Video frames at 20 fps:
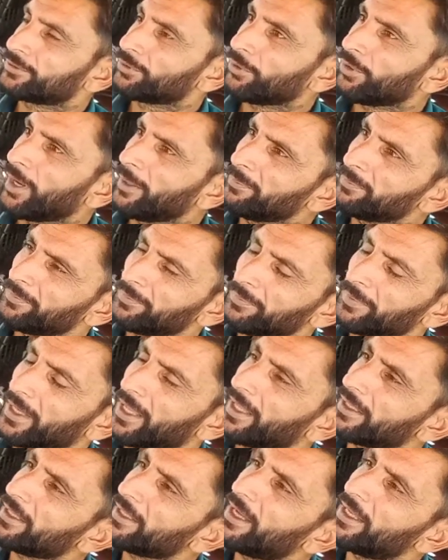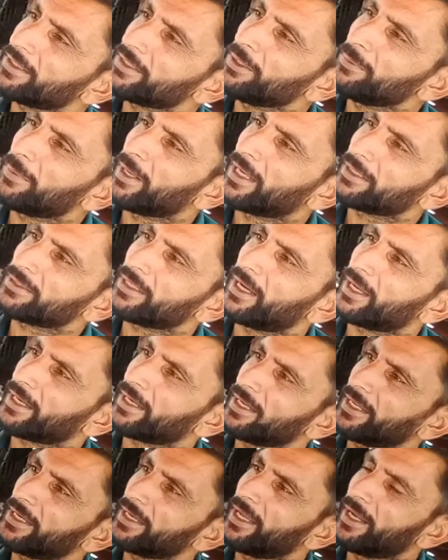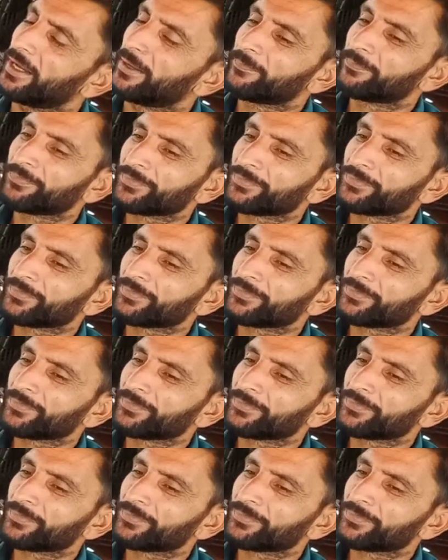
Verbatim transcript: जो हम इमरान खान की बात कर रहे हैं ना